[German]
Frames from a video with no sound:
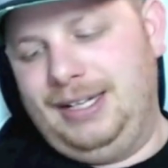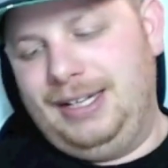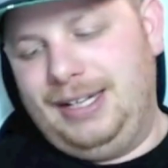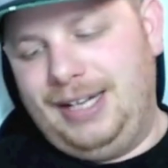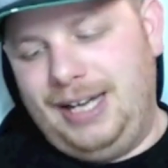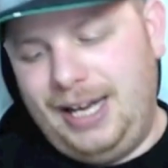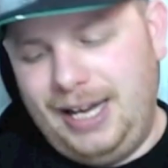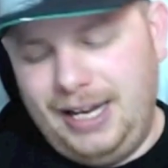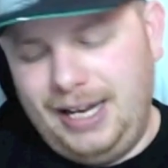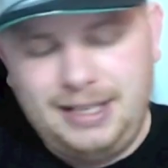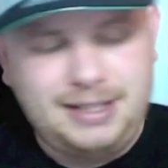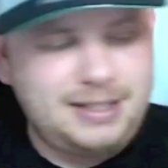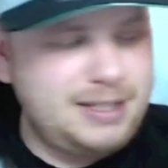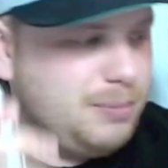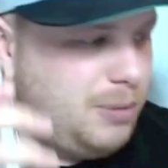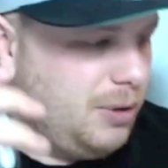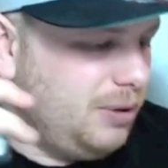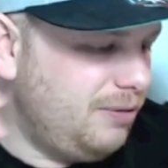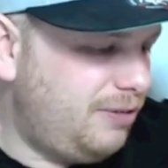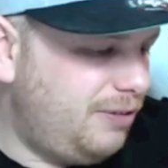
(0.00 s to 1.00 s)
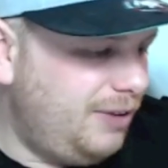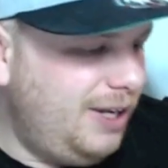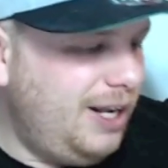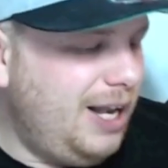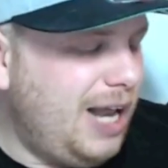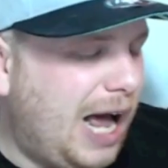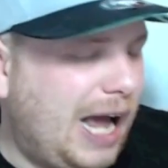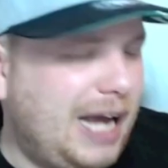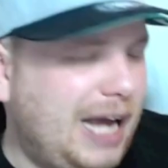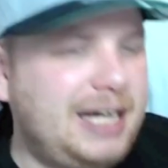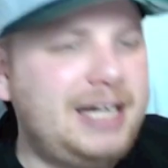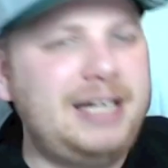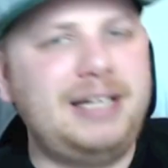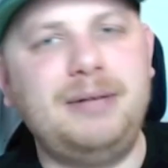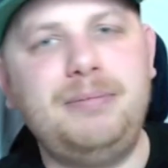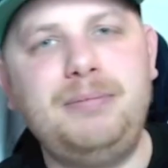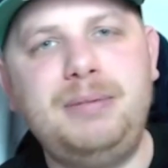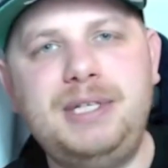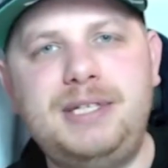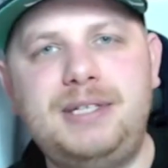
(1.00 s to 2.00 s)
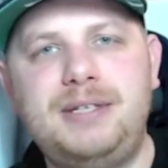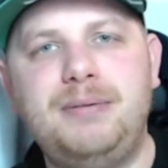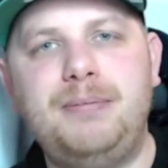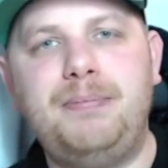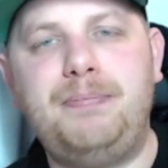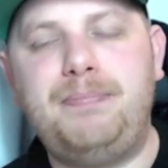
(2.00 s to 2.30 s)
Hätte man vielleicht ein bisschen